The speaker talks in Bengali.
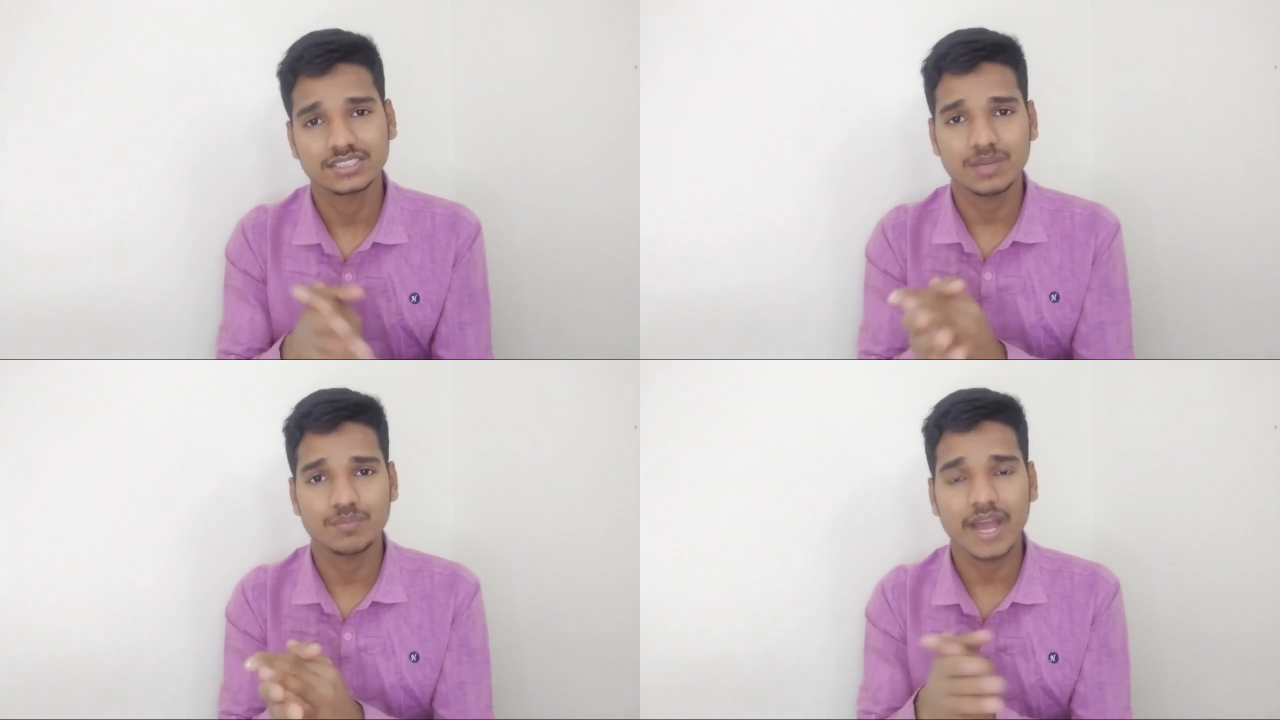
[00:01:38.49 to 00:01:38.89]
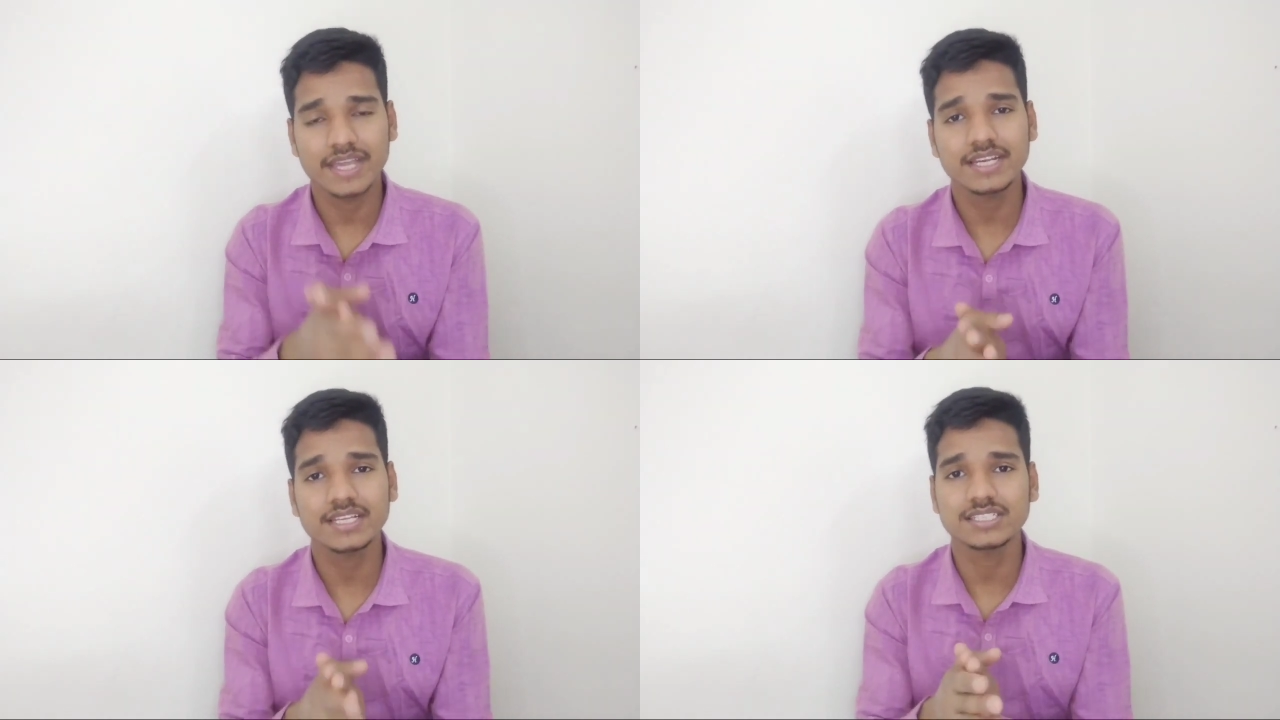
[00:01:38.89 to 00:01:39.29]
যে
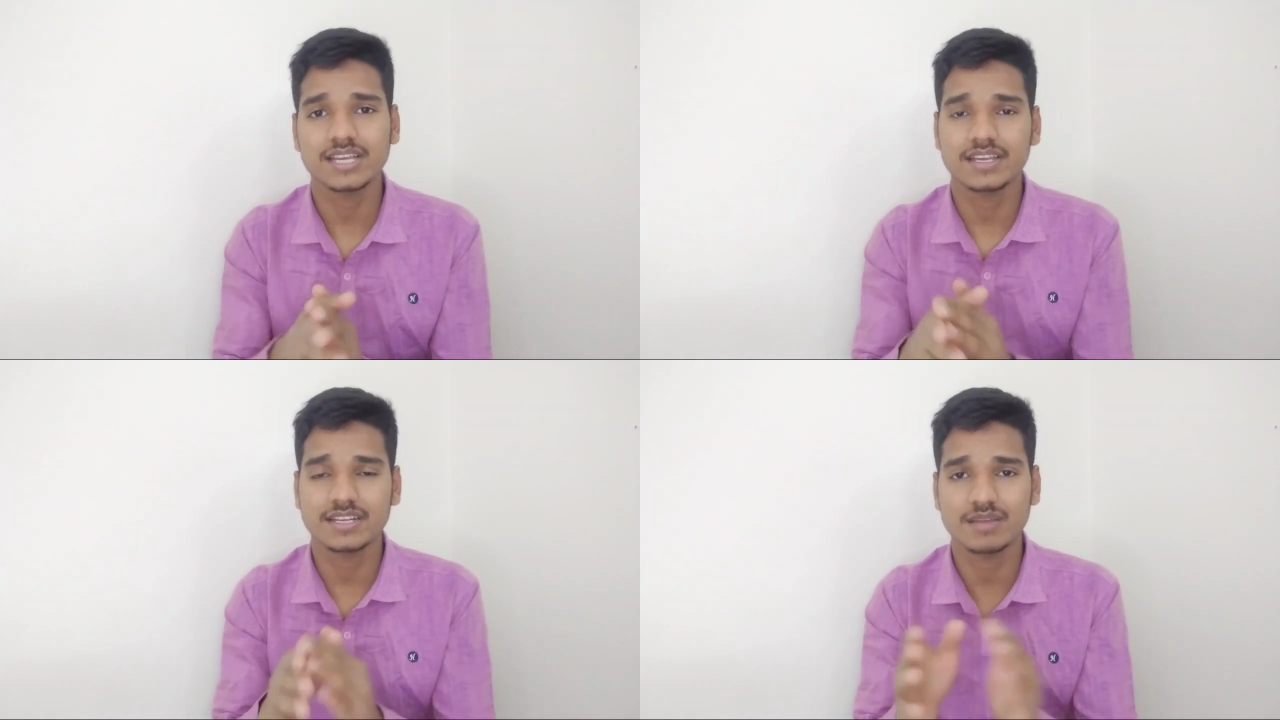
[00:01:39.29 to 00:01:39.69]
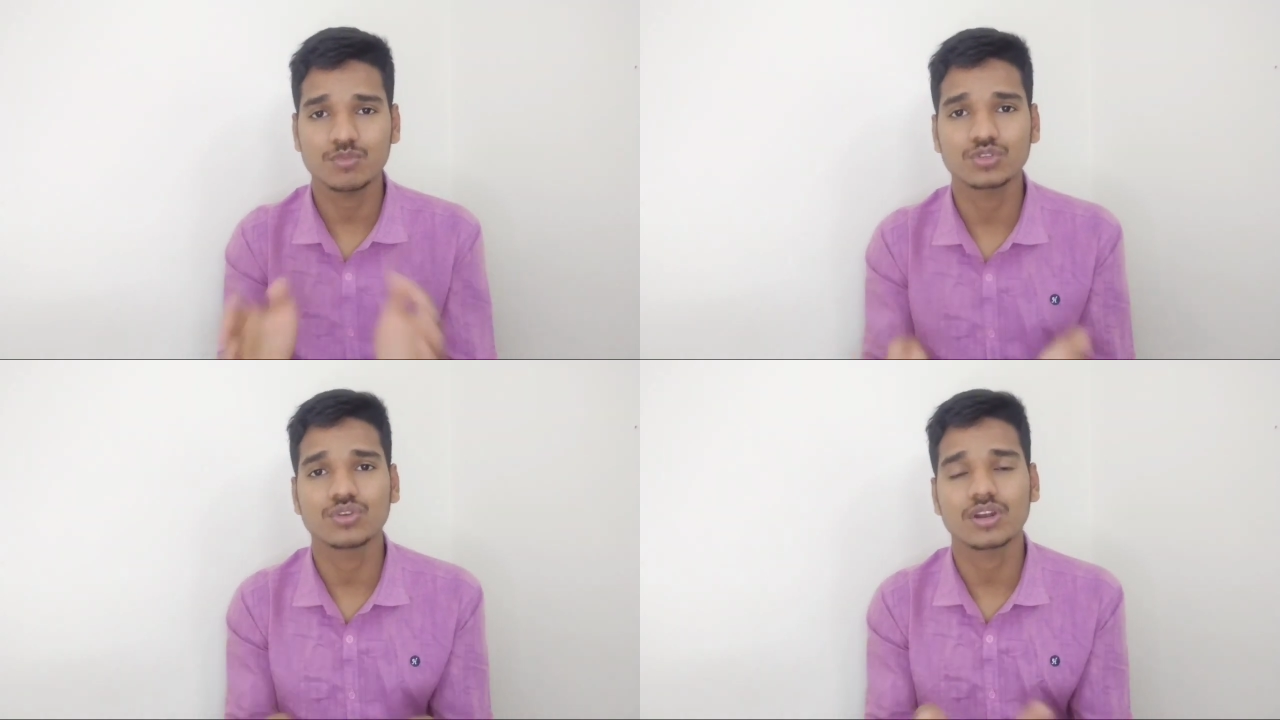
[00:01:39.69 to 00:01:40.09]
বাহিরে যে এটিএম
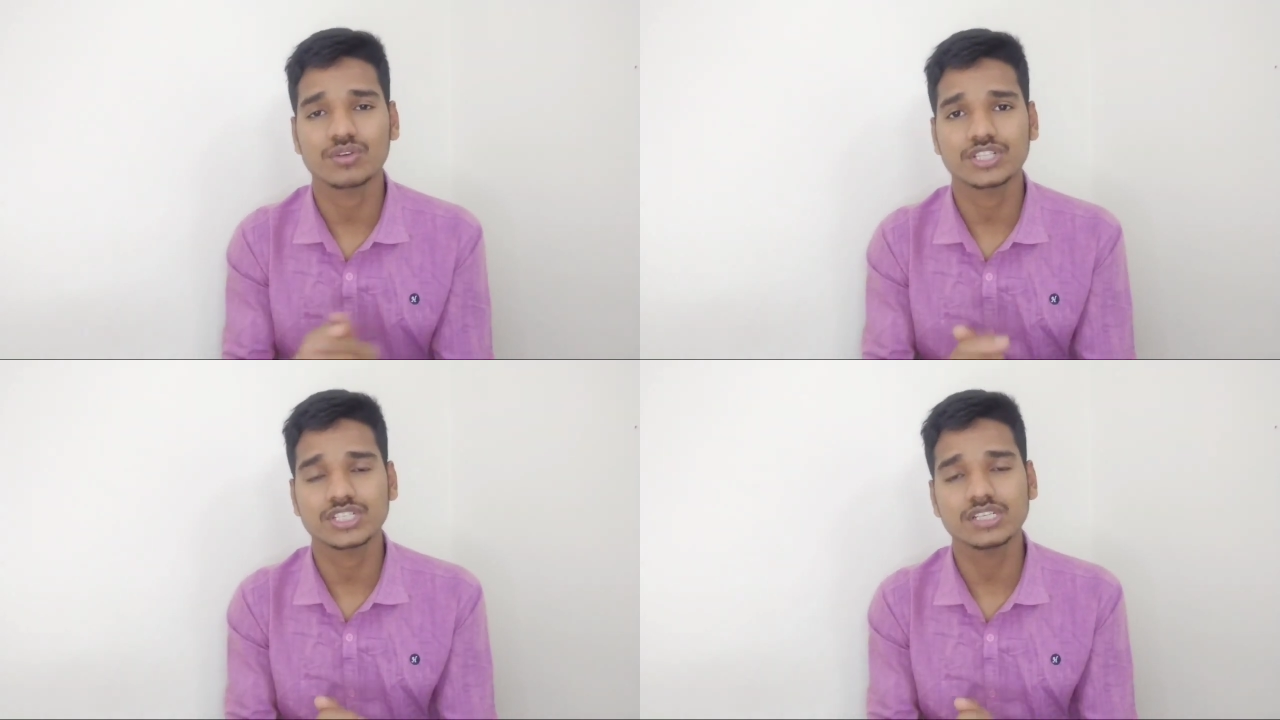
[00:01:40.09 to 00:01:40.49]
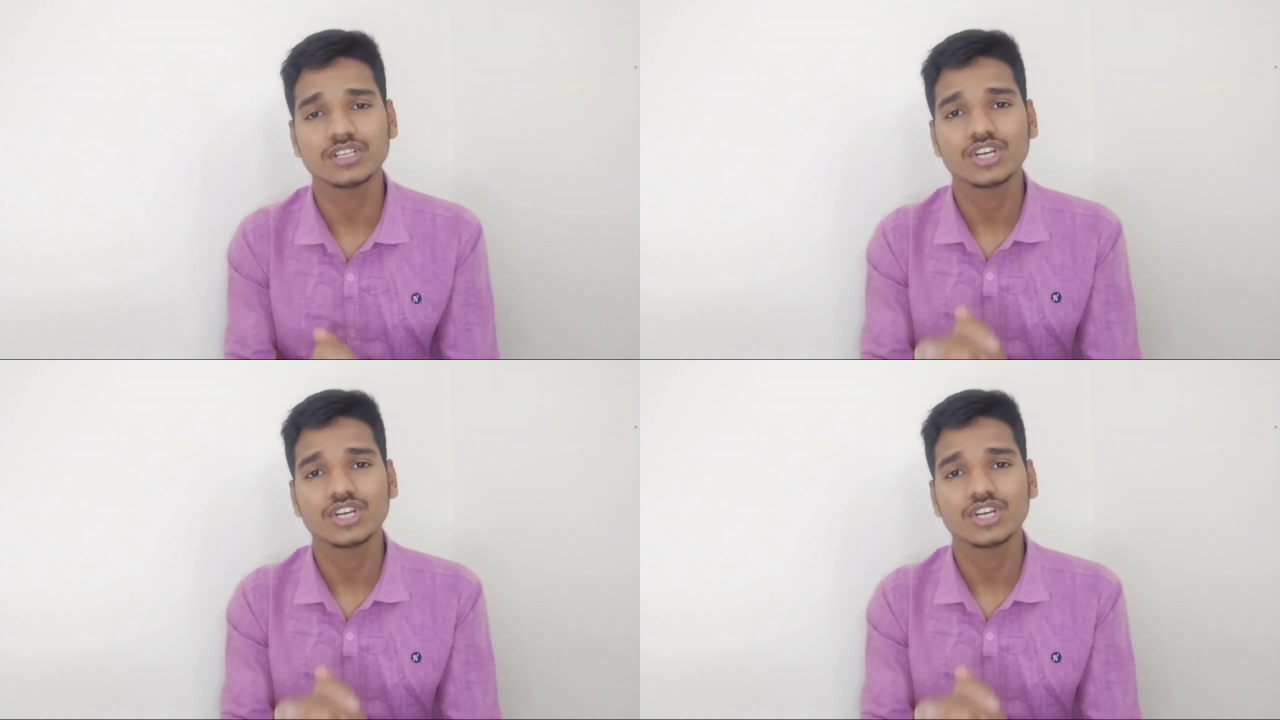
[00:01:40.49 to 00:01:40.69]
বুথগুলো রয়েছে